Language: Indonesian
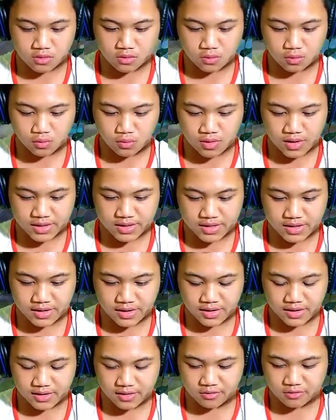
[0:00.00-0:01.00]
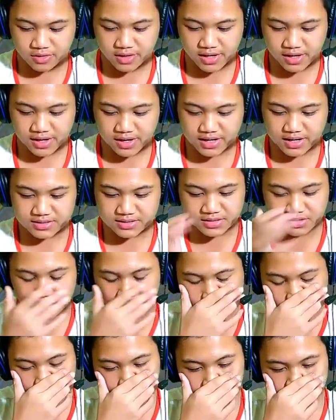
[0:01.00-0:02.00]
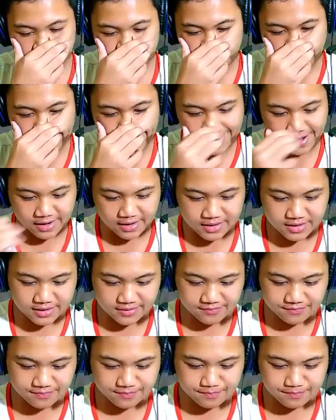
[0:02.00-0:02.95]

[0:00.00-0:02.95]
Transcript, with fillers: Wadaw, dia agak kasih gua gas bayangkan.